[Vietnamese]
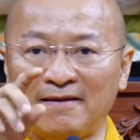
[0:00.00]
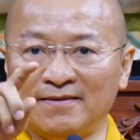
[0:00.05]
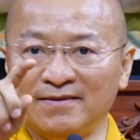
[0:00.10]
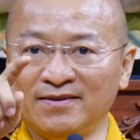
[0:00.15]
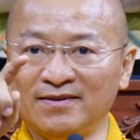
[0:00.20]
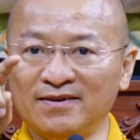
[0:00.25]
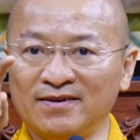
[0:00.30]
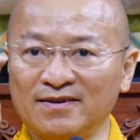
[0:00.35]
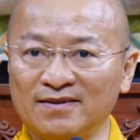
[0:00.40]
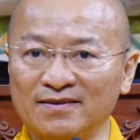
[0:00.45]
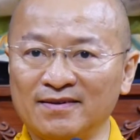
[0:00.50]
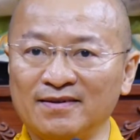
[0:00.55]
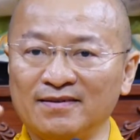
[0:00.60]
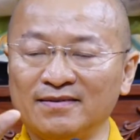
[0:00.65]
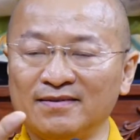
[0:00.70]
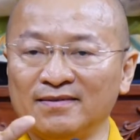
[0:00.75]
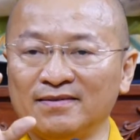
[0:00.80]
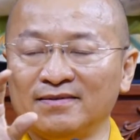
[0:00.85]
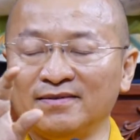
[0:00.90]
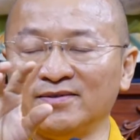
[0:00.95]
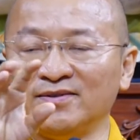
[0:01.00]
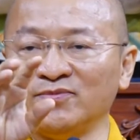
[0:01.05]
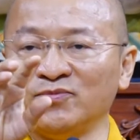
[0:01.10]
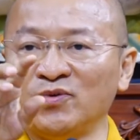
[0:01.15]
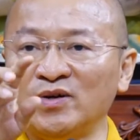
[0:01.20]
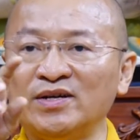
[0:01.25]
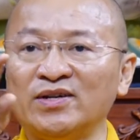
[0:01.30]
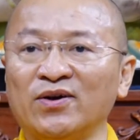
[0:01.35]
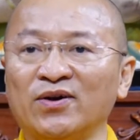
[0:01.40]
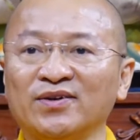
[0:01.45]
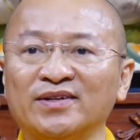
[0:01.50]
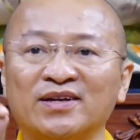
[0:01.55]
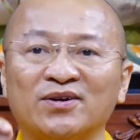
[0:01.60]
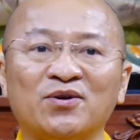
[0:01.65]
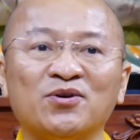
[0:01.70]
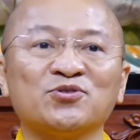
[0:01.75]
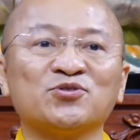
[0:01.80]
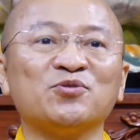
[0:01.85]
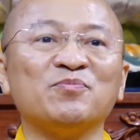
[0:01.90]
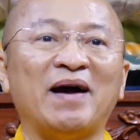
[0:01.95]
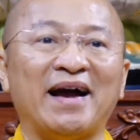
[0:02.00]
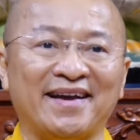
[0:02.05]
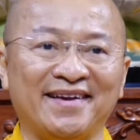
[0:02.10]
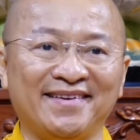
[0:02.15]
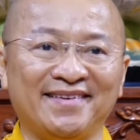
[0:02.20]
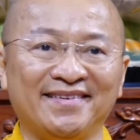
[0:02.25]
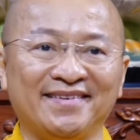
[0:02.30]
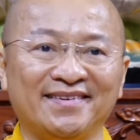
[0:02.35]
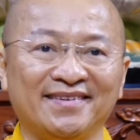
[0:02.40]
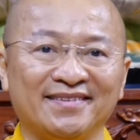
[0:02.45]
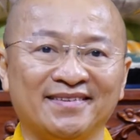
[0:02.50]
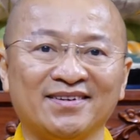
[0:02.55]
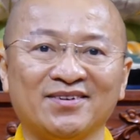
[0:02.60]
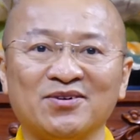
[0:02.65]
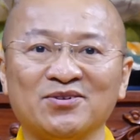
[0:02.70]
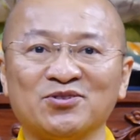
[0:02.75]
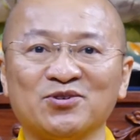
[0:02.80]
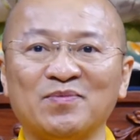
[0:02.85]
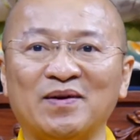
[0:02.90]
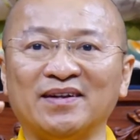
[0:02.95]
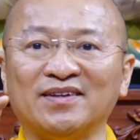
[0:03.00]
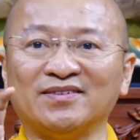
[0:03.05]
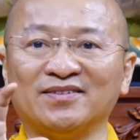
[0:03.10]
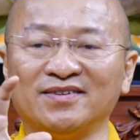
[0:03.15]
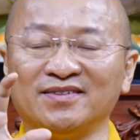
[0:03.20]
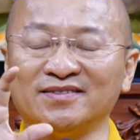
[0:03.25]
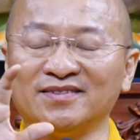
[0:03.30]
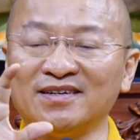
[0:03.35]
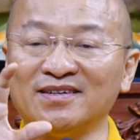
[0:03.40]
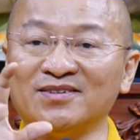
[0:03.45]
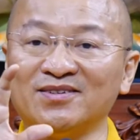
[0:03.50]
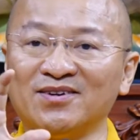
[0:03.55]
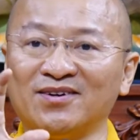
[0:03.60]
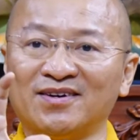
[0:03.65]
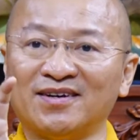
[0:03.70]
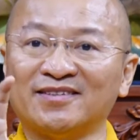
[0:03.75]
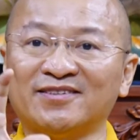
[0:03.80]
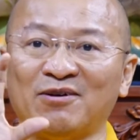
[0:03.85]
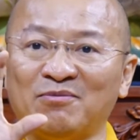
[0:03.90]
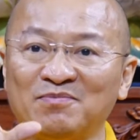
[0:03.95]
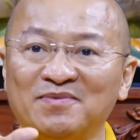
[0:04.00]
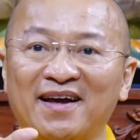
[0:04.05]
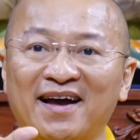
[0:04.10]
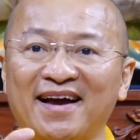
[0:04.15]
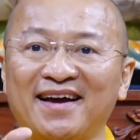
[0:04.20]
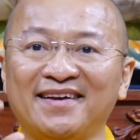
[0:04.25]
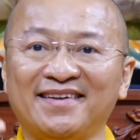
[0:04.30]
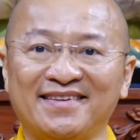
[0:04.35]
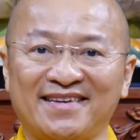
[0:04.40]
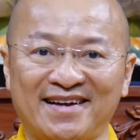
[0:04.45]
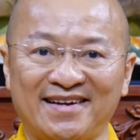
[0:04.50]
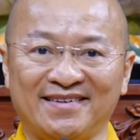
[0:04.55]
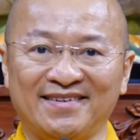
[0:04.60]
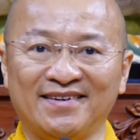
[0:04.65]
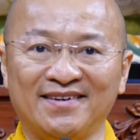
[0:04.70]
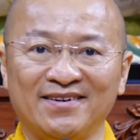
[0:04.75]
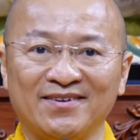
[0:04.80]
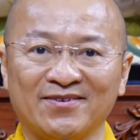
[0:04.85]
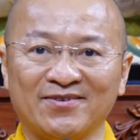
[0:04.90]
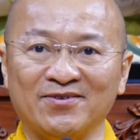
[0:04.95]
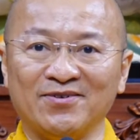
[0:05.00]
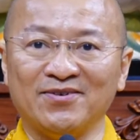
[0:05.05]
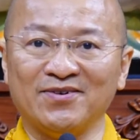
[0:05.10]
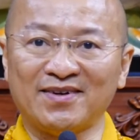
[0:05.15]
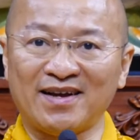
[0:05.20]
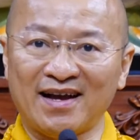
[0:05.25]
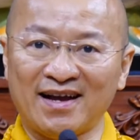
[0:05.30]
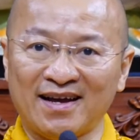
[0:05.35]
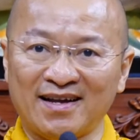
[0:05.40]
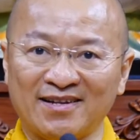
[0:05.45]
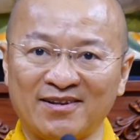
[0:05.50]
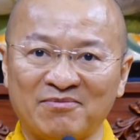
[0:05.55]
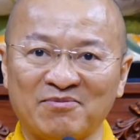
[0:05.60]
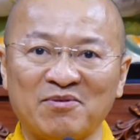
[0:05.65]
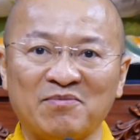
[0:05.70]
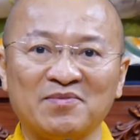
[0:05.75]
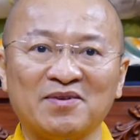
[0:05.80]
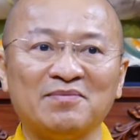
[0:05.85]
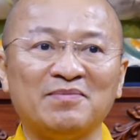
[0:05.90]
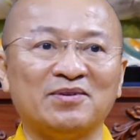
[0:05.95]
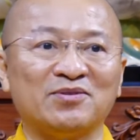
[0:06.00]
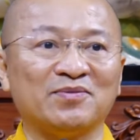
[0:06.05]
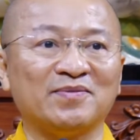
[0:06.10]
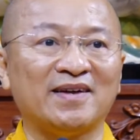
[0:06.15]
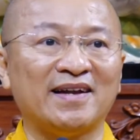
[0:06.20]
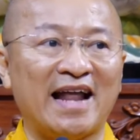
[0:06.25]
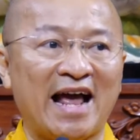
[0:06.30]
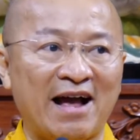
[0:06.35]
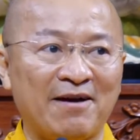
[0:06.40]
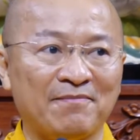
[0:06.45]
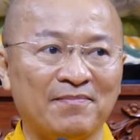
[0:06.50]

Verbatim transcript: được quy đổi thành con số 7, cái con số 7 là tượng trưng cho cái tổng thể của các hành động công đức mà chúng ta làm,